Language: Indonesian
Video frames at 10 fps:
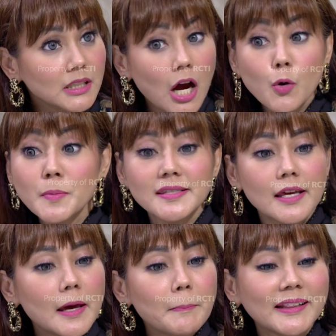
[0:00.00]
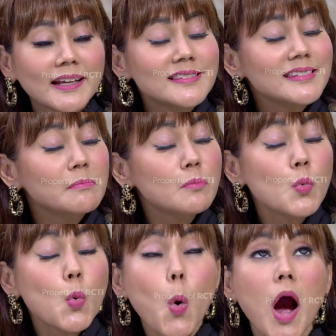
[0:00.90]
kamu bisa dapatkan
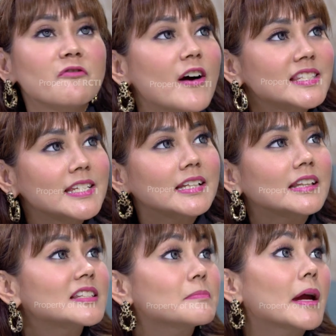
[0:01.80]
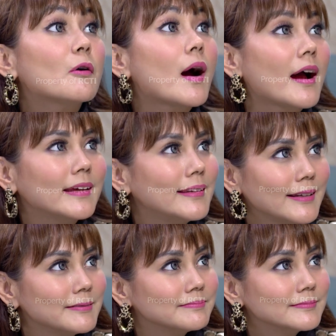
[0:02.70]
semua fasilitas mewah ini.